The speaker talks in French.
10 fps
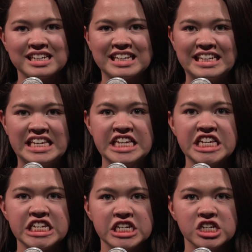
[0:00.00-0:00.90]

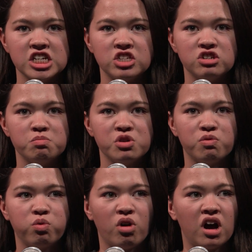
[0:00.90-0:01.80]
rit de me
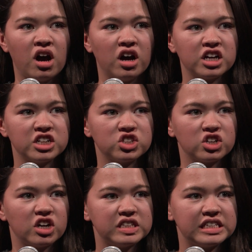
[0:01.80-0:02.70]
voir
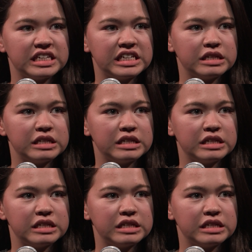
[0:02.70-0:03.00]
trotter les